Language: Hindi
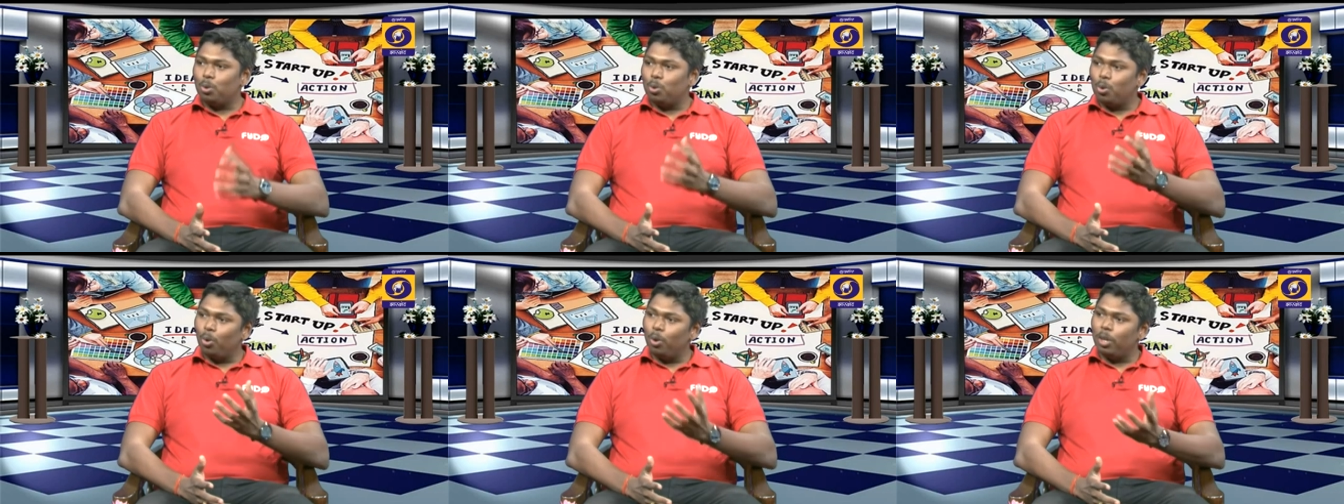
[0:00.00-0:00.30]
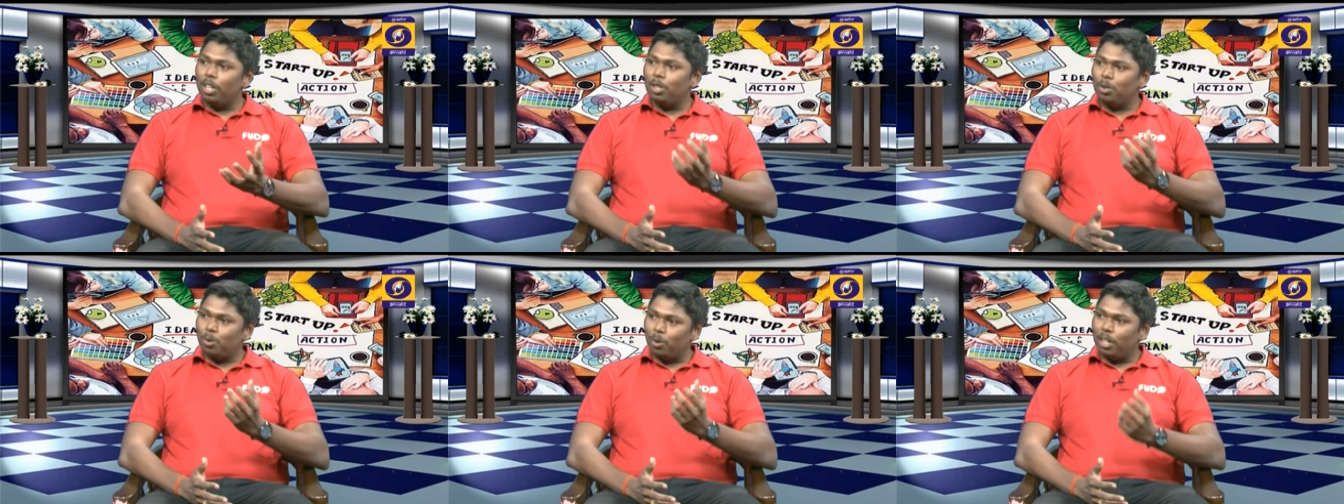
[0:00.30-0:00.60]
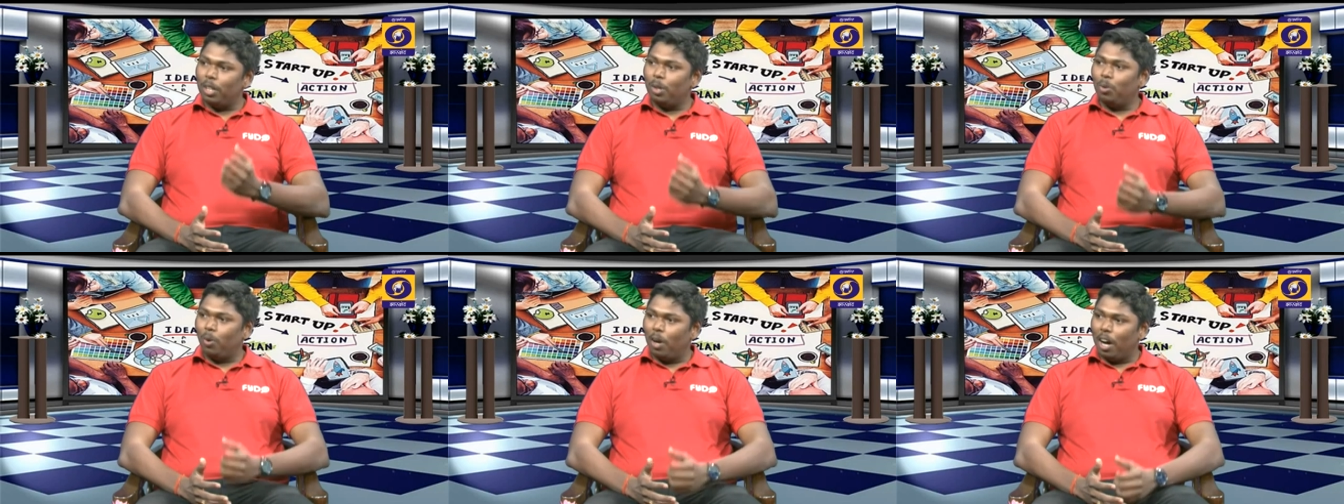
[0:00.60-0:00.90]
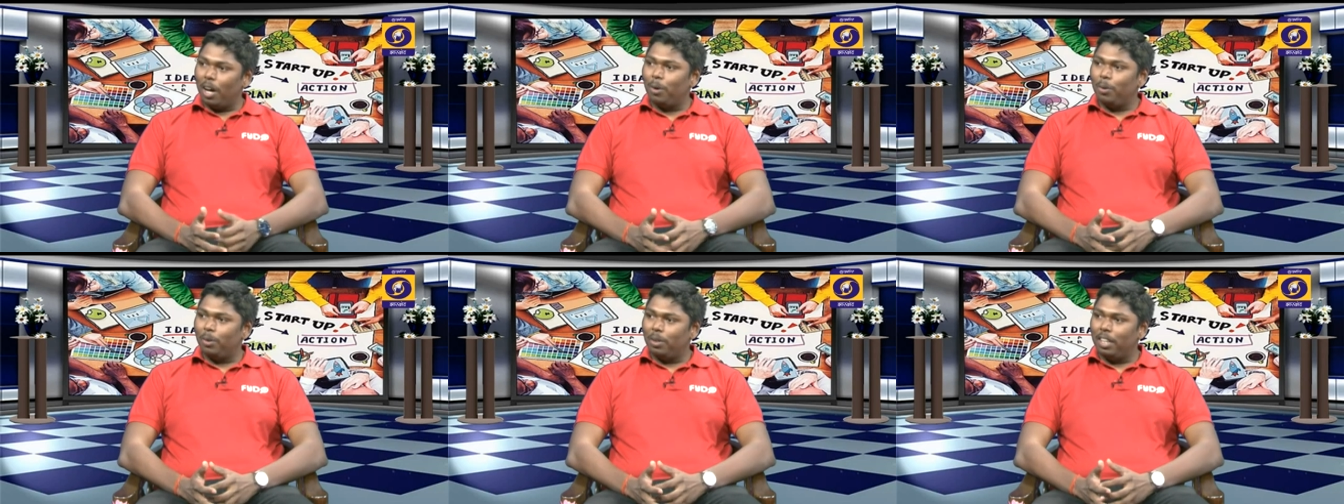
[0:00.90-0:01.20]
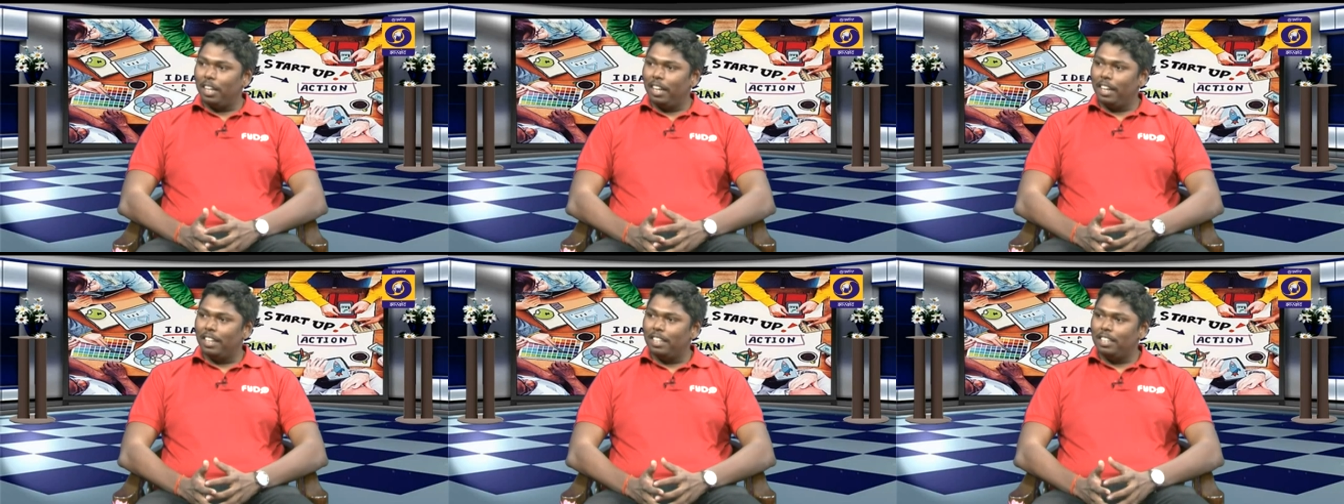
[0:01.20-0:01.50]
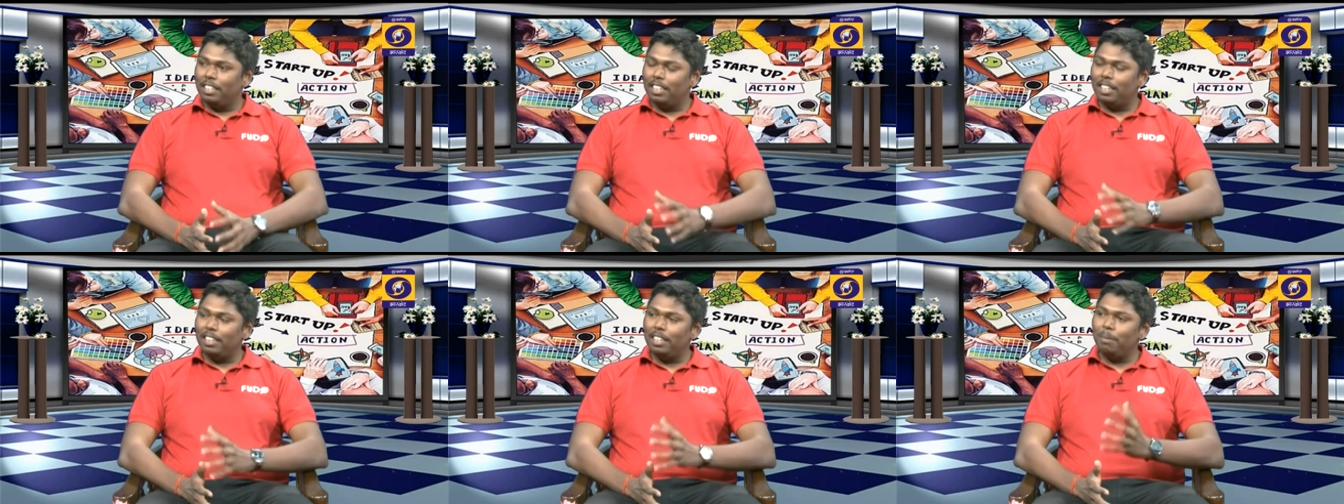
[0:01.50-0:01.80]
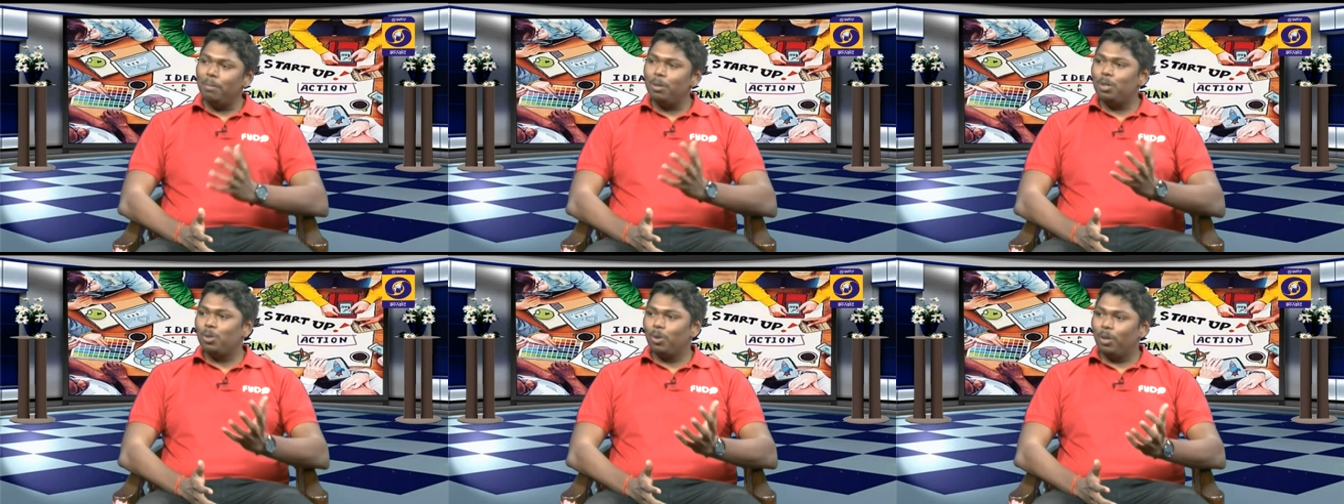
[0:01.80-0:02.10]
छोटे छोटे दुकानों थे
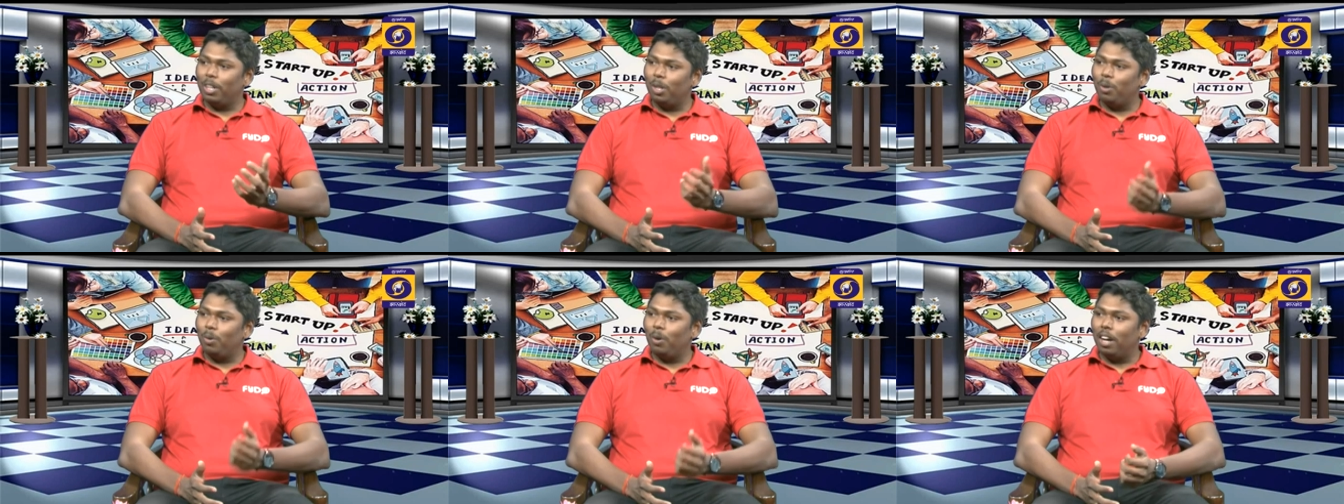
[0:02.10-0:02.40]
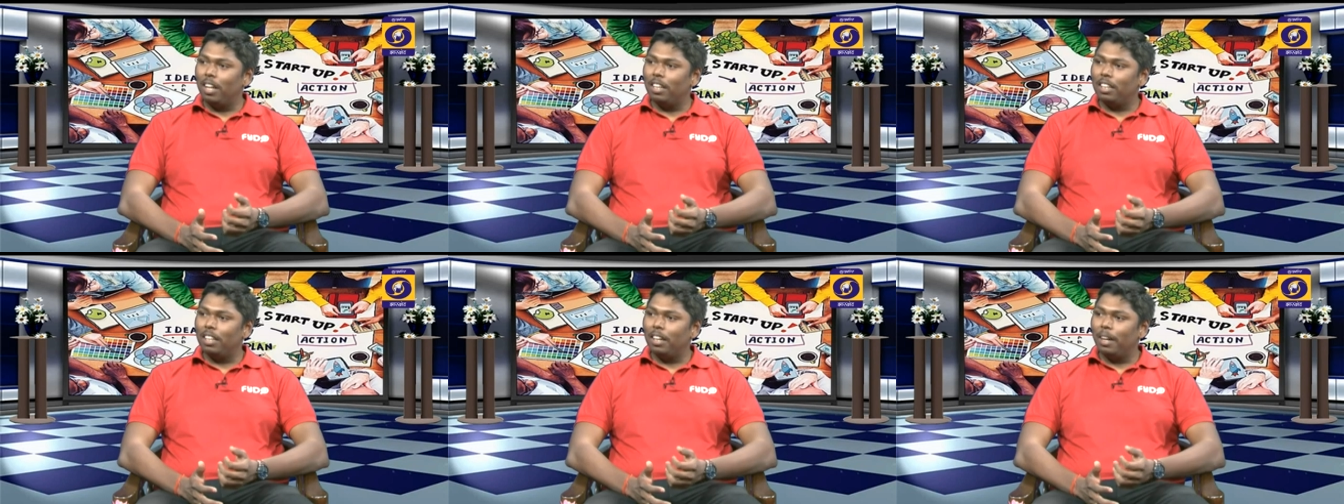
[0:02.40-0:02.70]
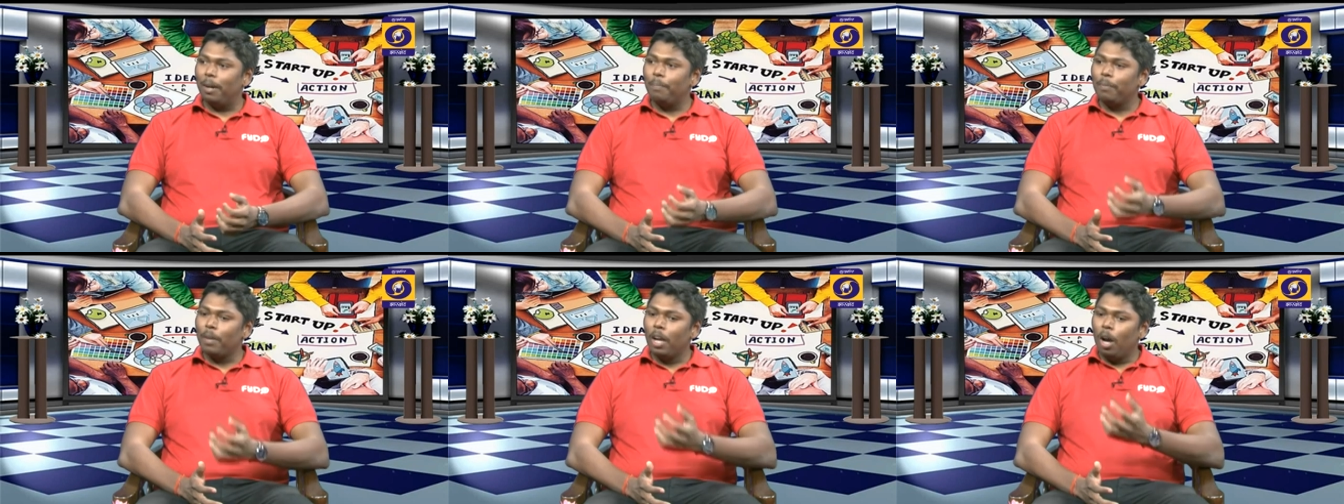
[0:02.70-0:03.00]
जितने भी छोटे दुकान था